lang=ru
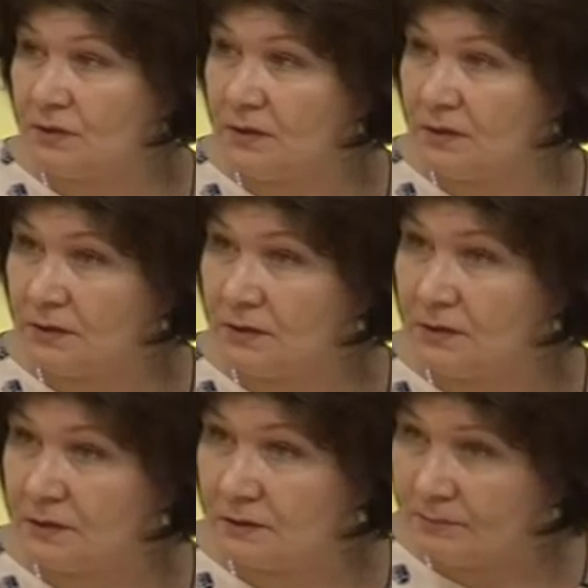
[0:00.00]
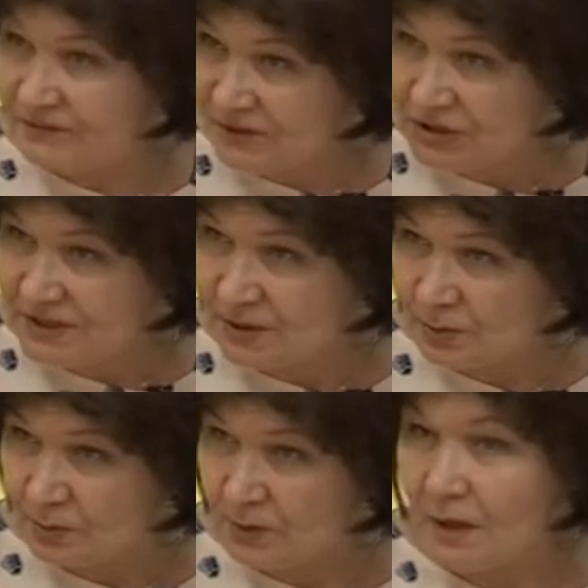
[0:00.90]
э,
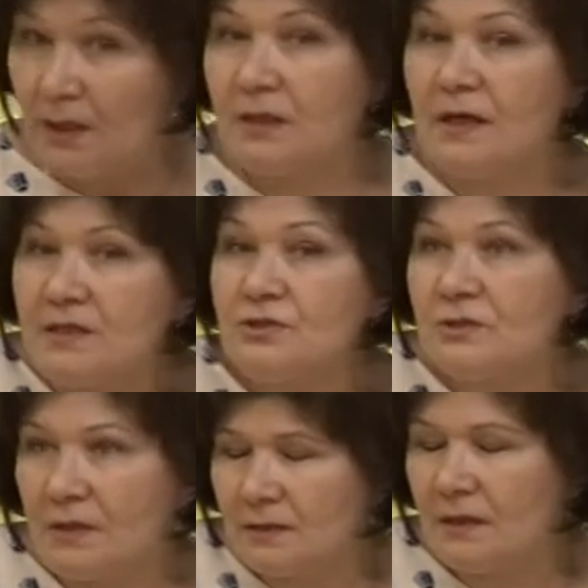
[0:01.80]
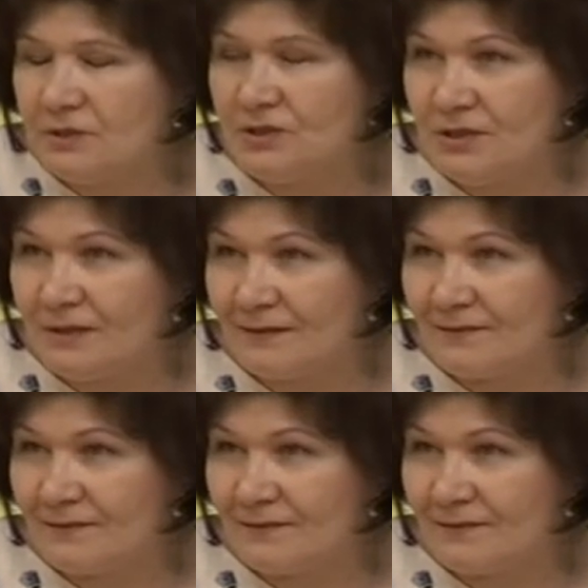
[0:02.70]
повреждению. И, конечно, тогда лечение.